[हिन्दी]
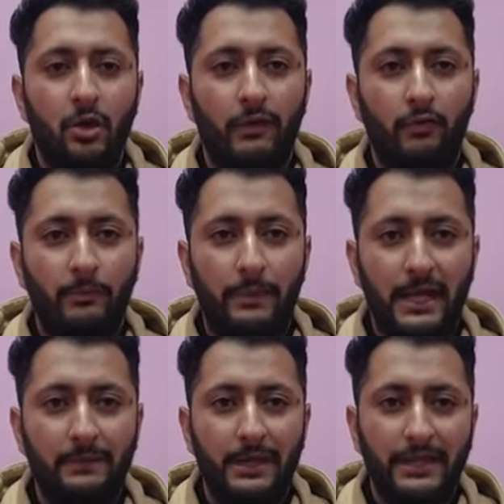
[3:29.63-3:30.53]
और वो
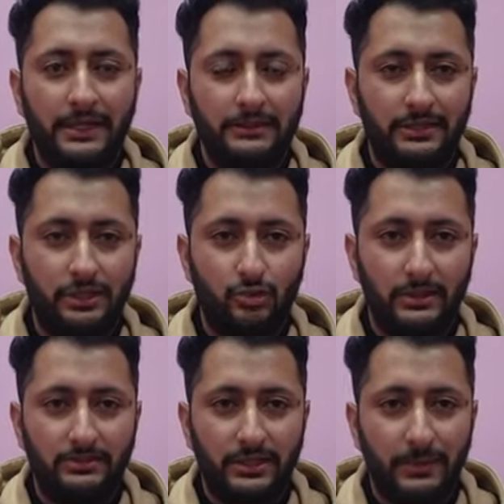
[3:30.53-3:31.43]
पार्लियामानी
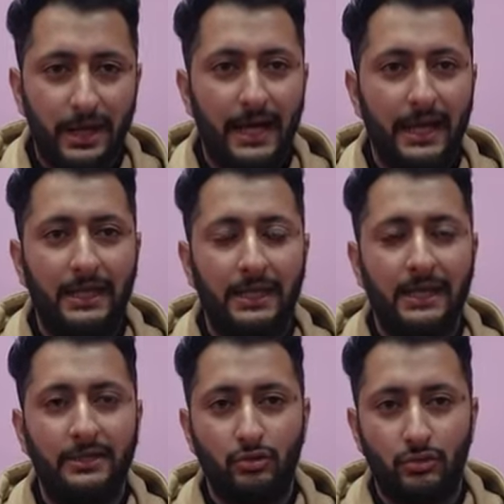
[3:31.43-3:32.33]
कॉन्स्टिट्यूएंसी में आ रहे
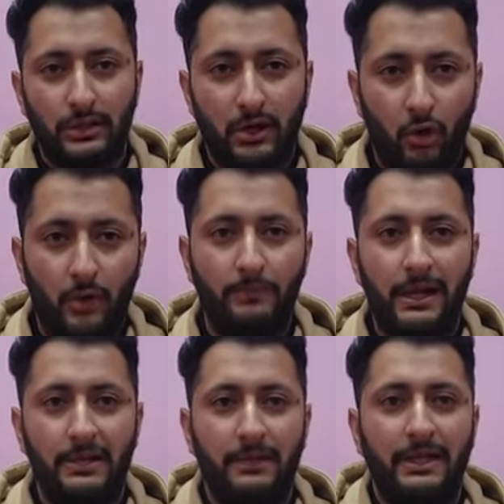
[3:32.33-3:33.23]
हैं जो उनका होम
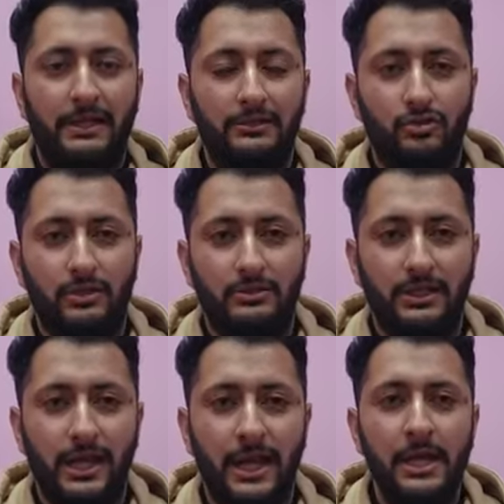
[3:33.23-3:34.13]
पार्लियामानी
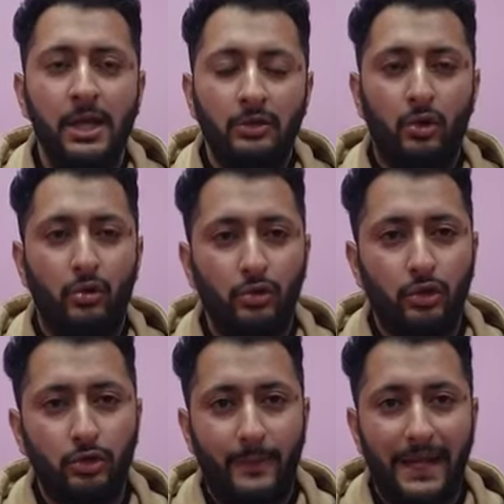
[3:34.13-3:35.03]
कॉन्स्टिट्यूएंसी है तो
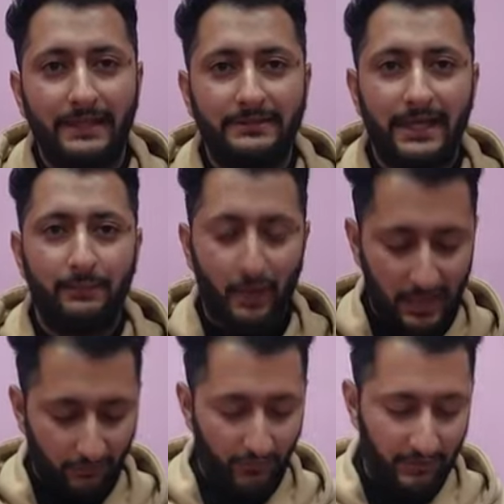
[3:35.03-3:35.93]
उनको दोबारा से अब
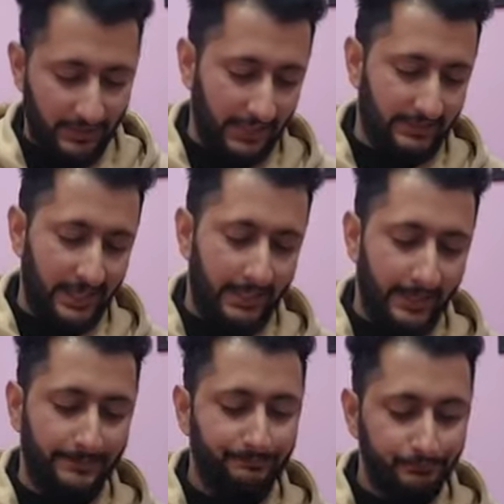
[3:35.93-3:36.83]
ट्रांसफर किया
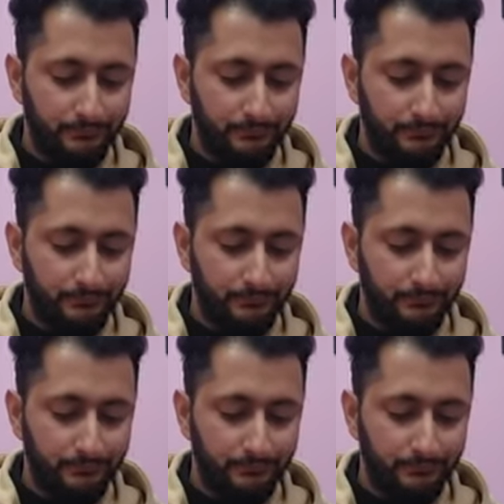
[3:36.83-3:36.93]
जाएगा